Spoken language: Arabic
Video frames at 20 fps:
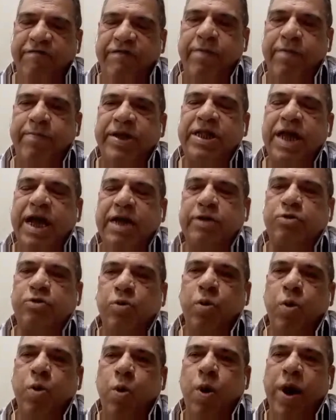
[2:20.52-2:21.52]
فبدات
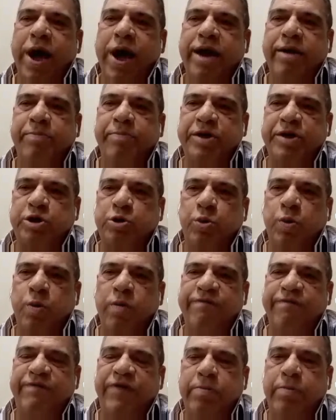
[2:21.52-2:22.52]
اخربش
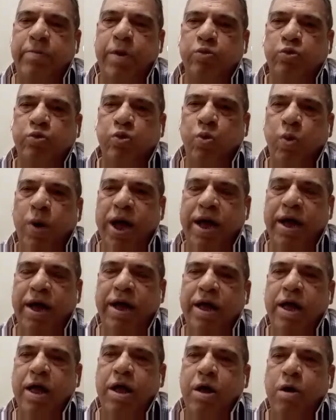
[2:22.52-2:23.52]
في الموضوع
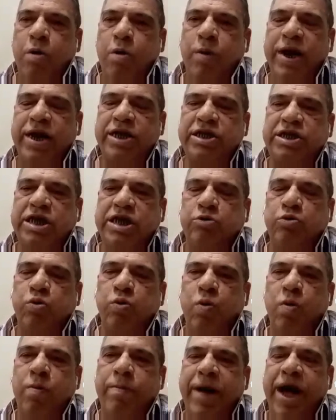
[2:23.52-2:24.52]
ونشرت
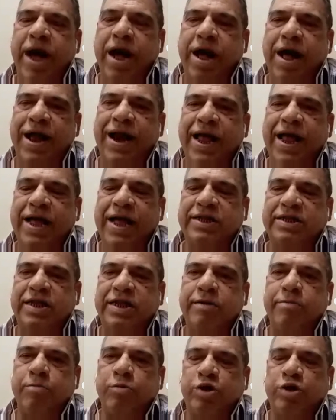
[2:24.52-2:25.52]
مقالات
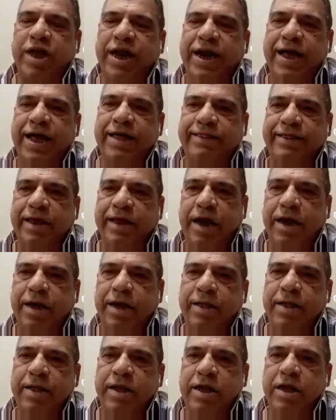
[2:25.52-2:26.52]

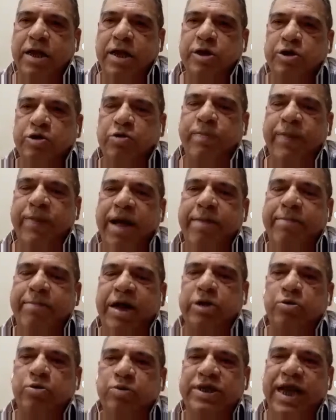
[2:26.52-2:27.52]
متناثره ثم
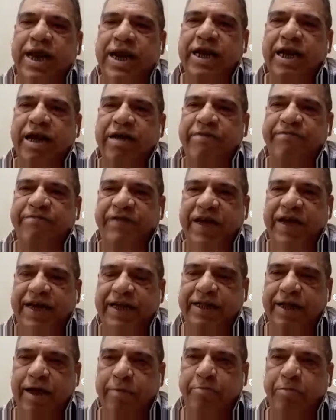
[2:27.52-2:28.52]
جمعت ذلك في
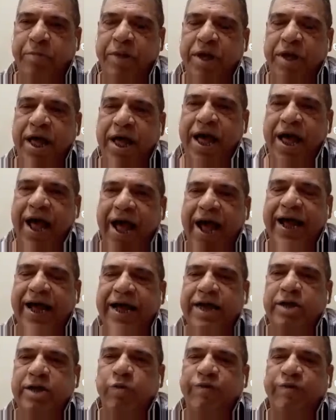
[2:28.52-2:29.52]
كتاب
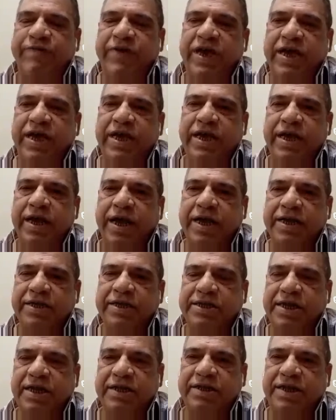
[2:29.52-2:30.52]
حكيت فيه
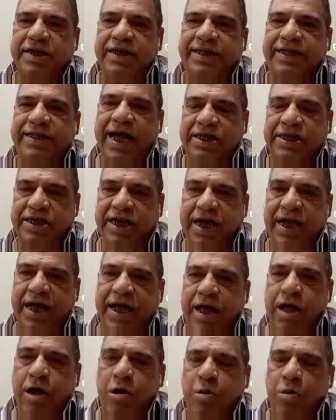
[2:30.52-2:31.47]
قصه الدهشه